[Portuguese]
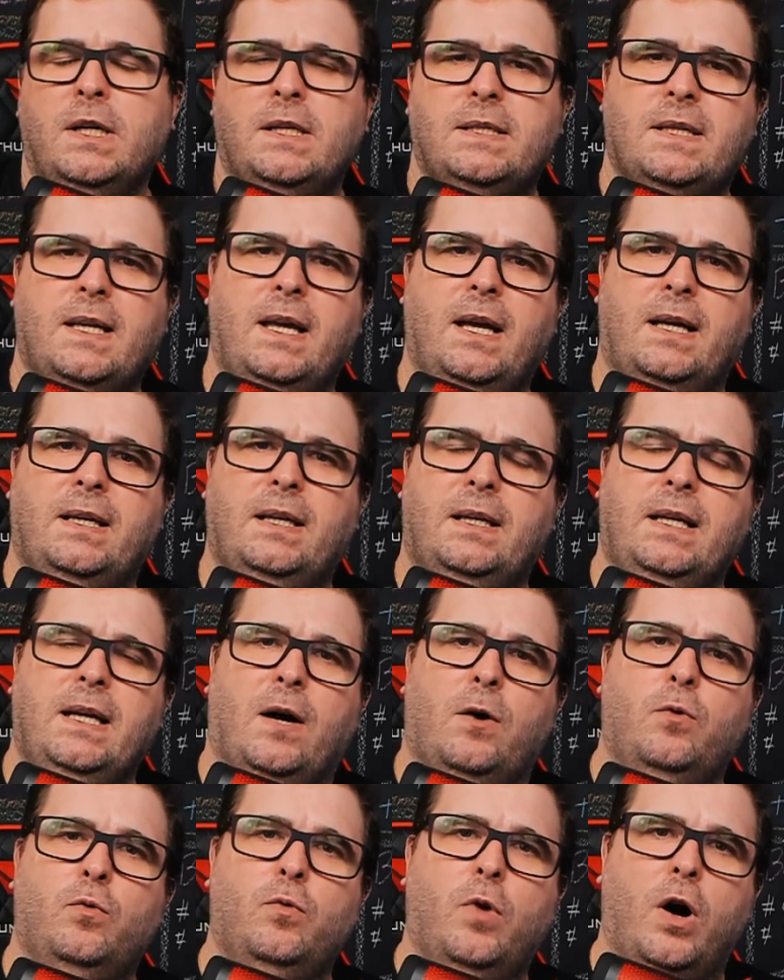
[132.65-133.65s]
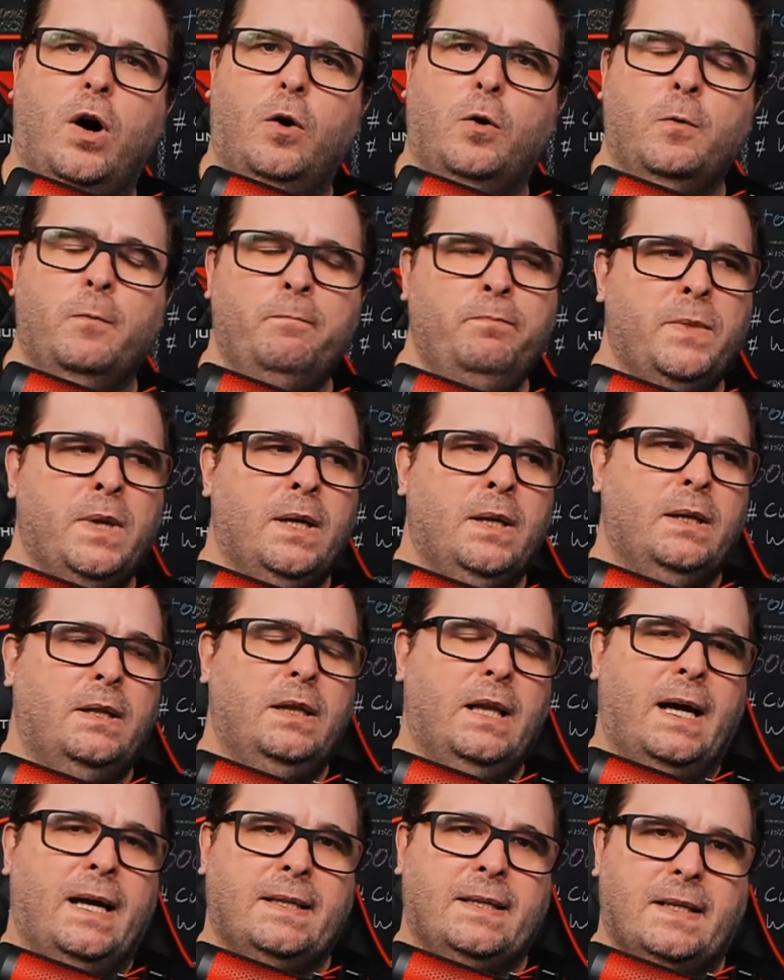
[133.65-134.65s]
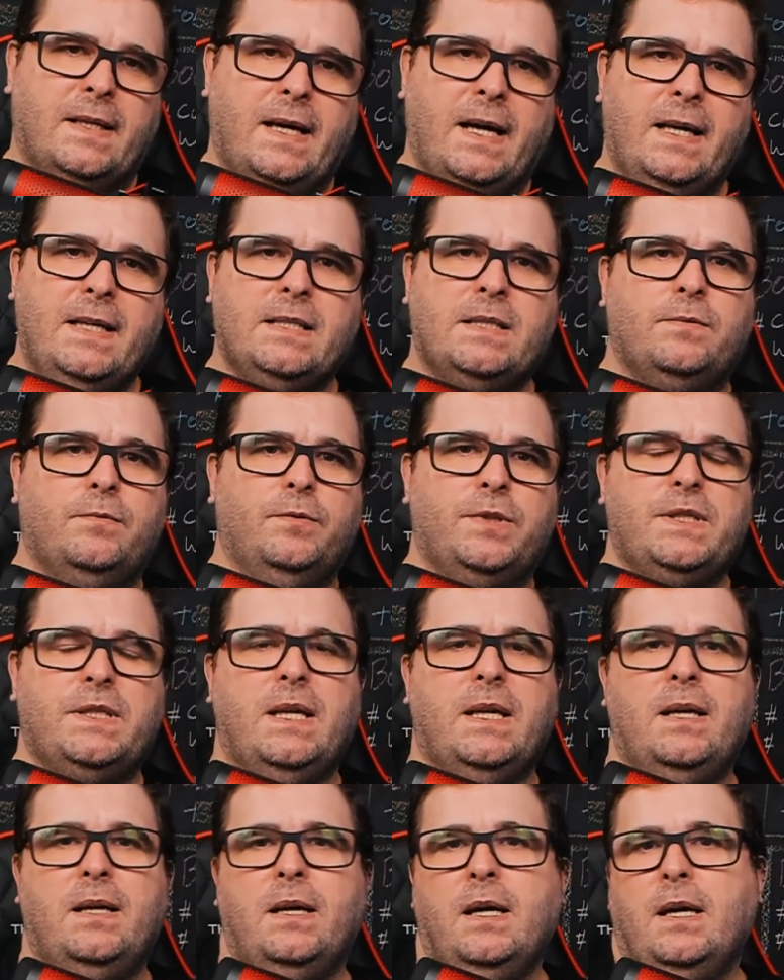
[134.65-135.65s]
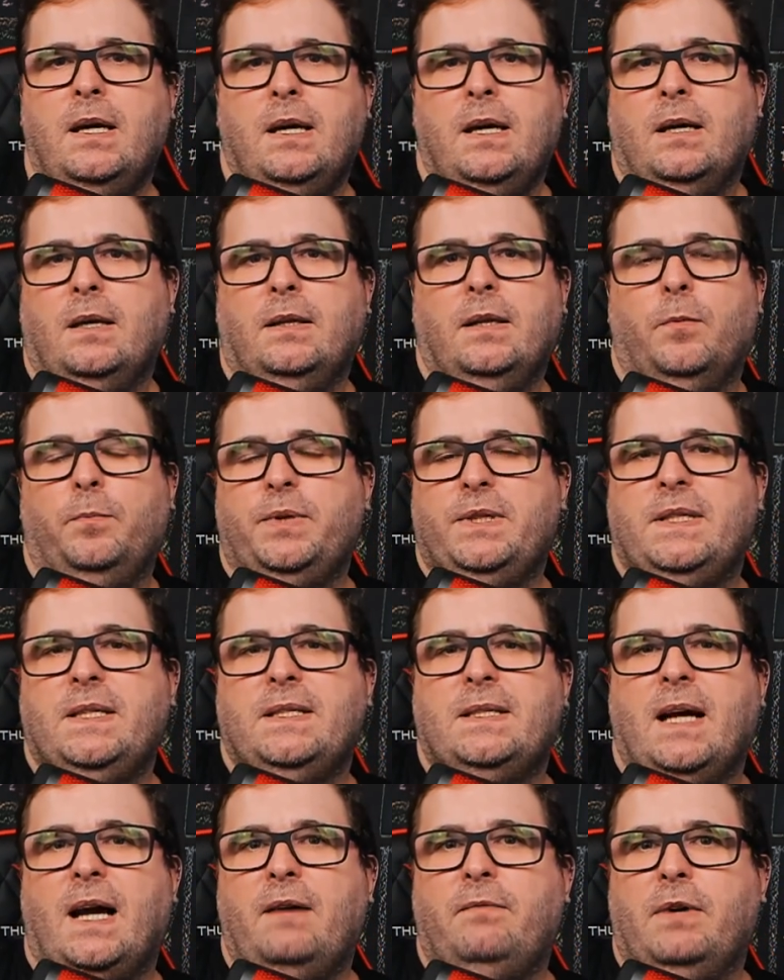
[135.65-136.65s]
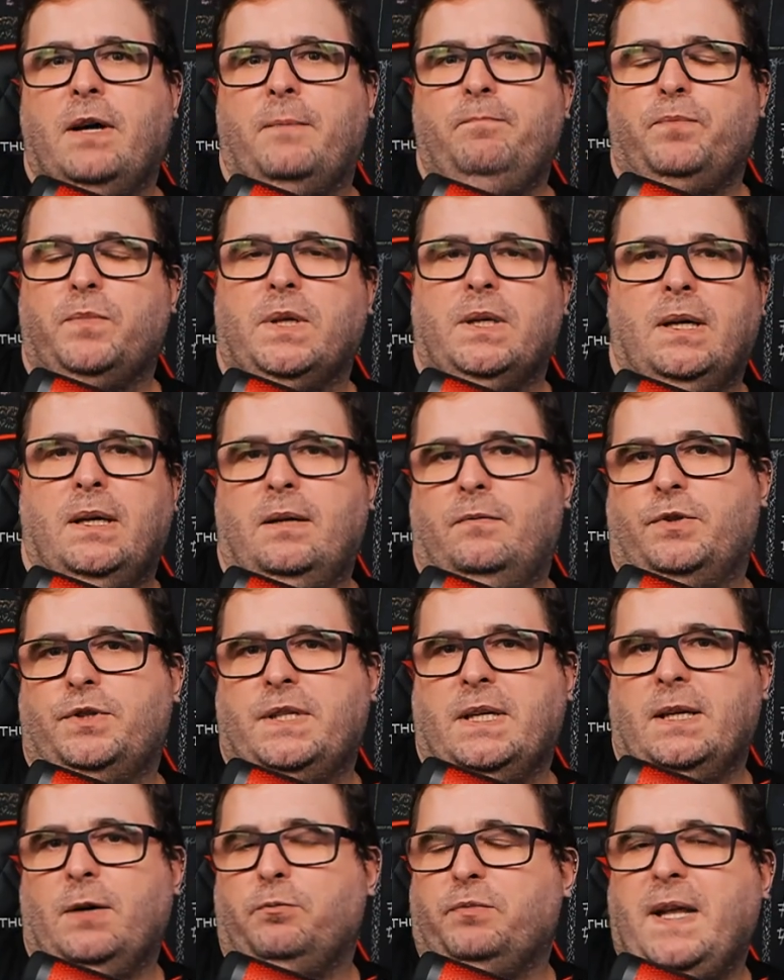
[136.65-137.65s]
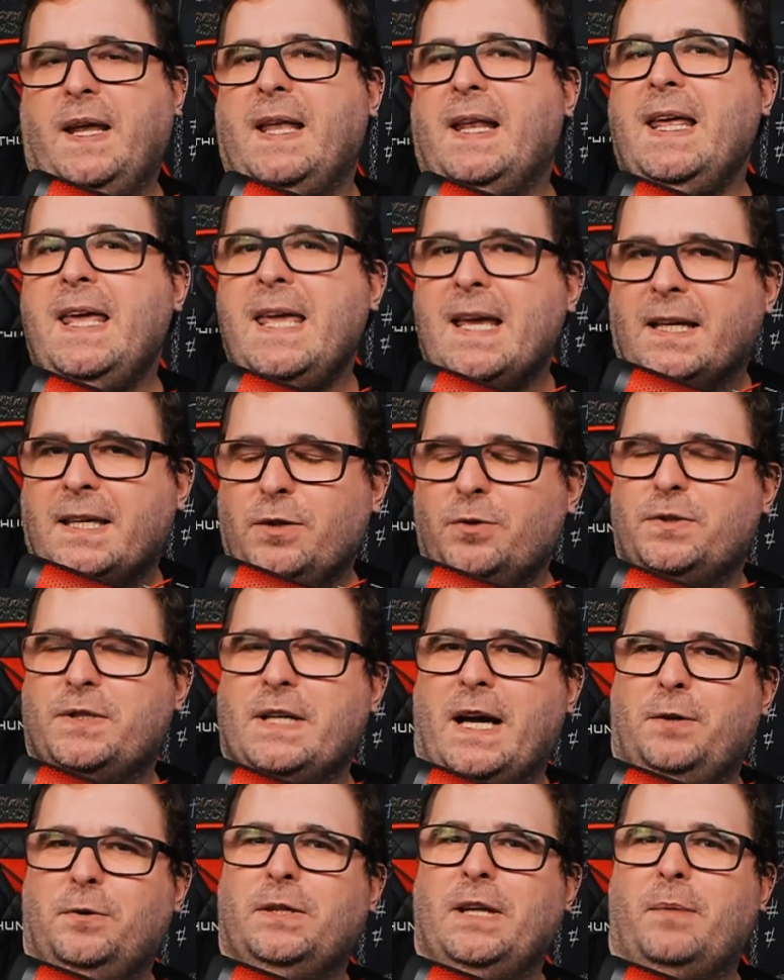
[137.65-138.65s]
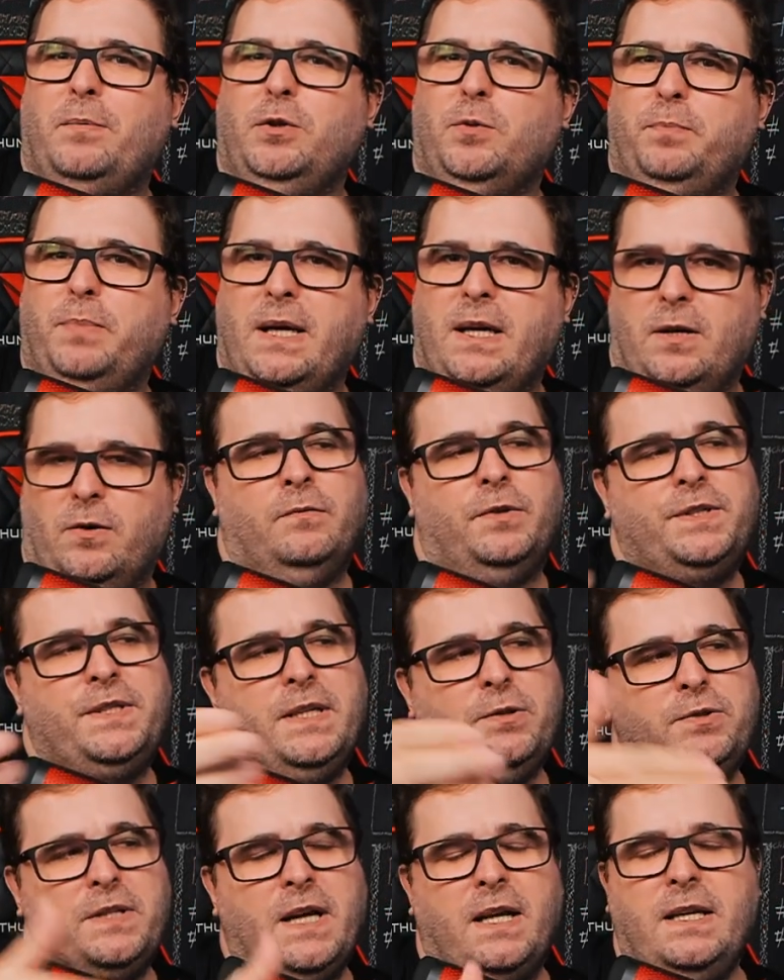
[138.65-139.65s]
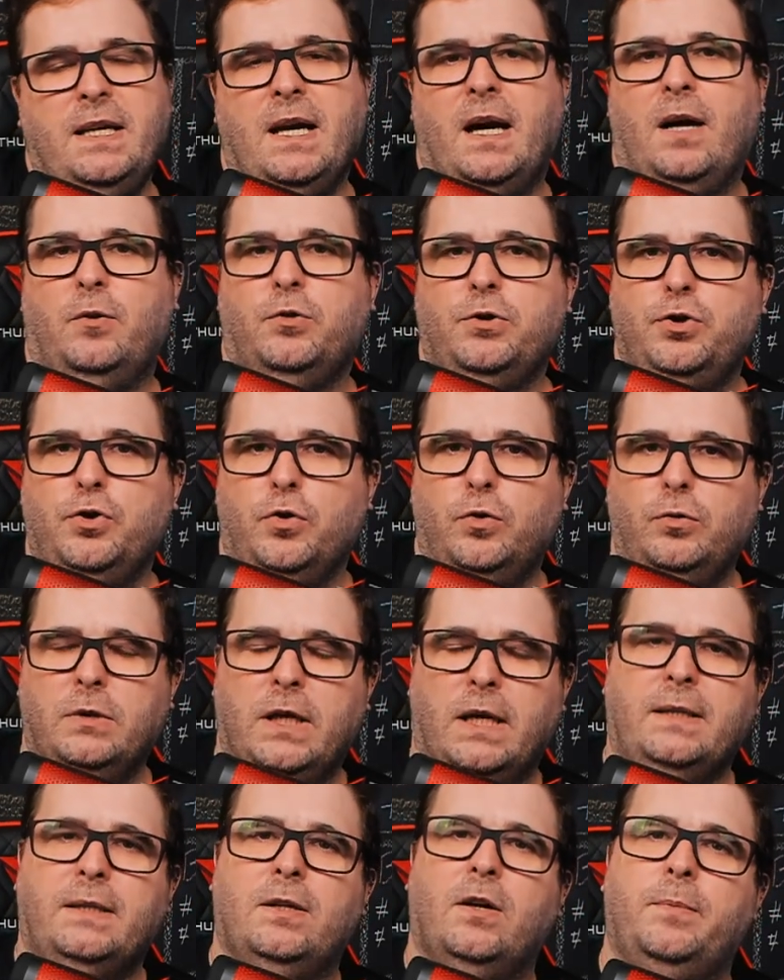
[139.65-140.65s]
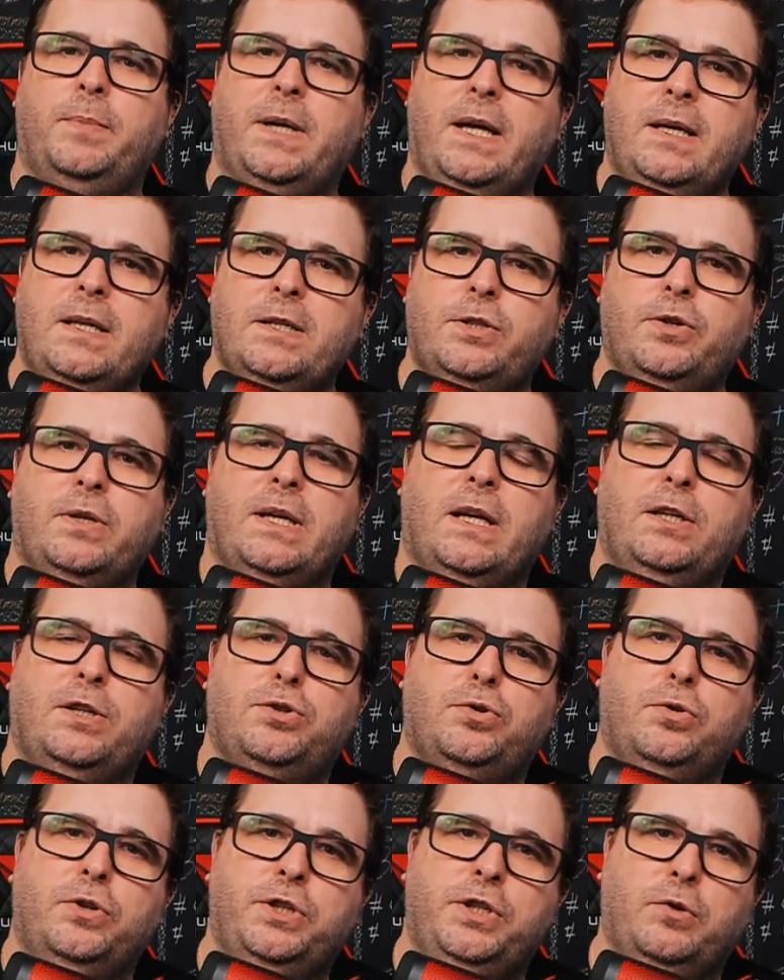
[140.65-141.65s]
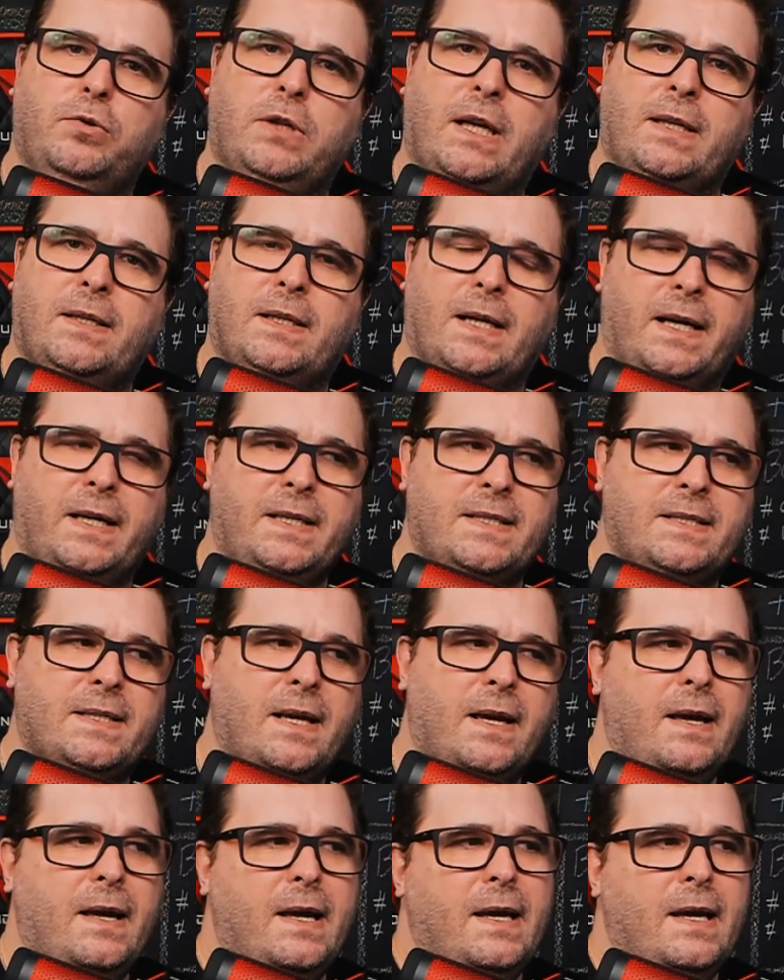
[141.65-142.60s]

Você ia criar um wall lá atrás, você não precisava, é, você não teria que usar o WP, você usaria o Joomla. Então é para isso que ele surgiu lá atrás.